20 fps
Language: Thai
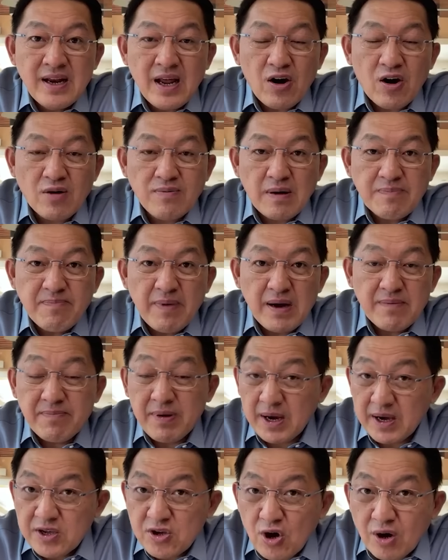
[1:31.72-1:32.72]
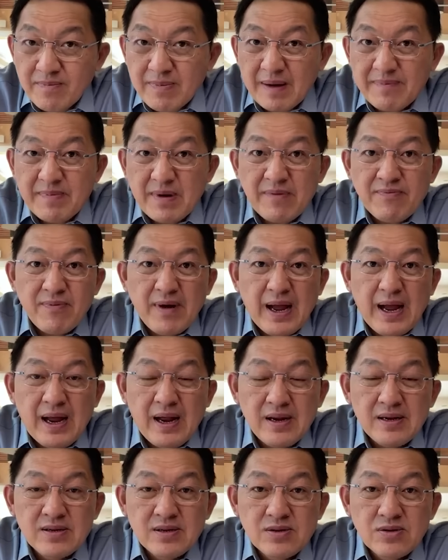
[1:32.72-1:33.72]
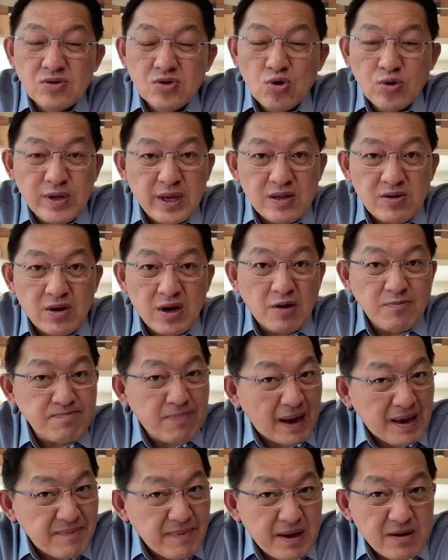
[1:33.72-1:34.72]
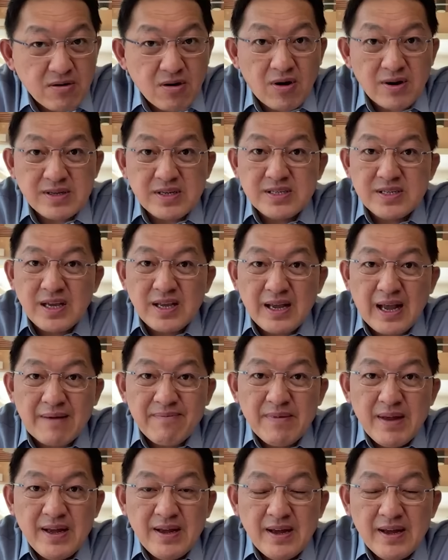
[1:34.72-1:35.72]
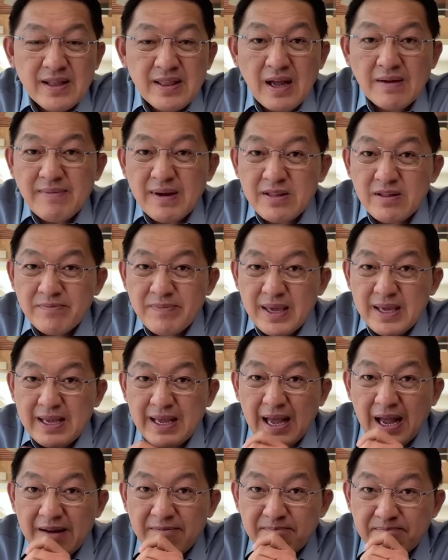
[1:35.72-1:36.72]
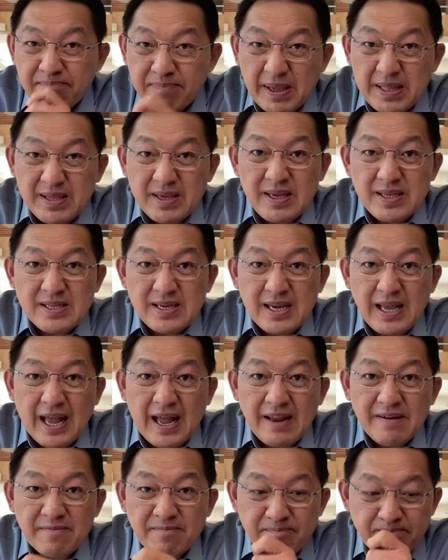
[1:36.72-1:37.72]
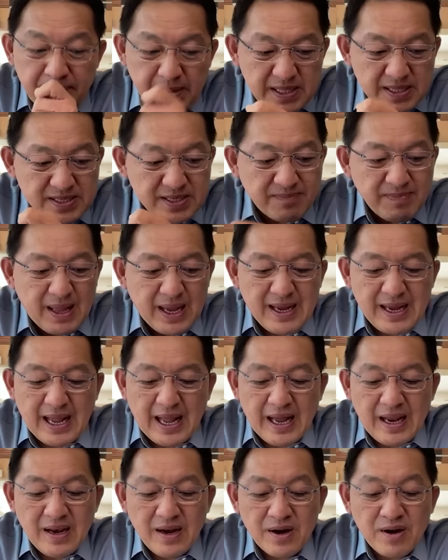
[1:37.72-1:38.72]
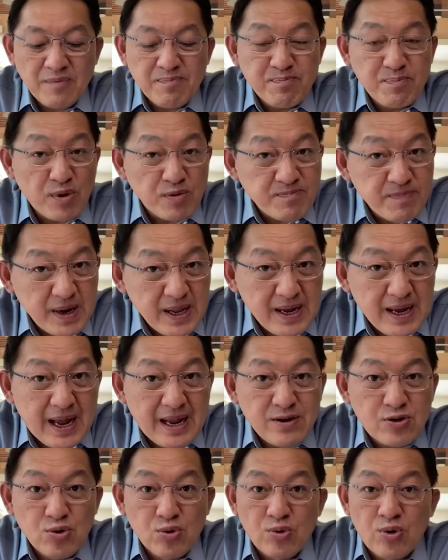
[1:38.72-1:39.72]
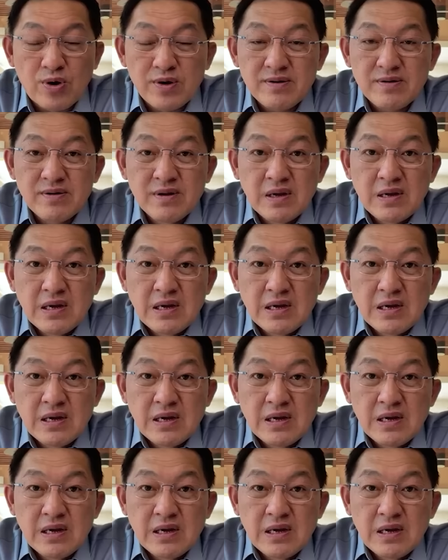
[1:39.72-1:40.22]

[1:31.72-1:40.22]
ได้ออกมาเปิดเผยยอมรับครับว่าธุรกิจของเขาไปไม่รอดจริงๆครับทำให้ต้องมีการปิดกิจการปิดสำนักงานแล้วก็ปลดพนักงานทุกคน